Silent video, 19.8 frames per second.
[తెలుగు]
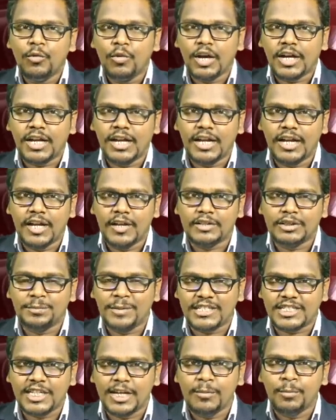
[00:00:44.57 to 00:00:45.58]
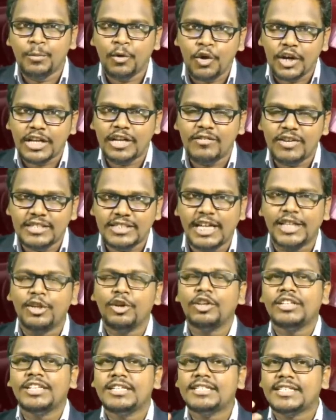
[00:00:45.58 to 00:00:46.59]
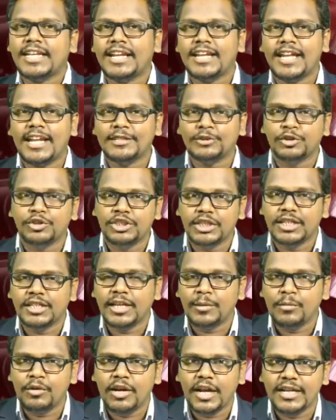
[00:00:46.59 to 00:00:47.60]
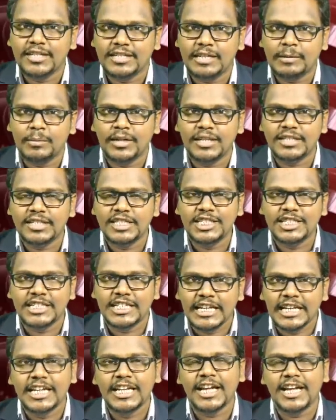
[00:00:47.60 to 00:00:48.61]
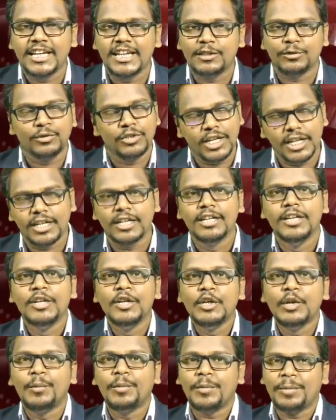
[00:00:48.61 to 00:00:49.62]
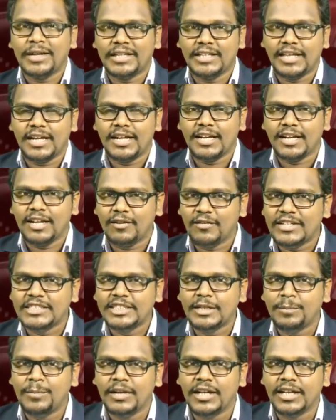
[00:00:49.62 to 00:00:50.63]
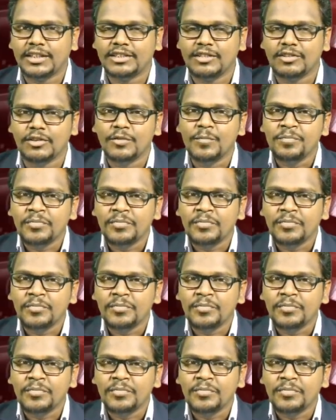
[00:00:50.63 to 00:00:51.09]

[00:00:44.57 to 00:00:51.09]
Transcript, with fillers: ఒక స్పెషల్ బోగి వేసి అందులో తీసుకెళ్లాల్సి వచ్చేదేమో హైదరాబాద్ నుంచి ఢిల్లీ అనేది కూడా ఇప్పుడు ప్రధానంగా వైసీపీ నేతలు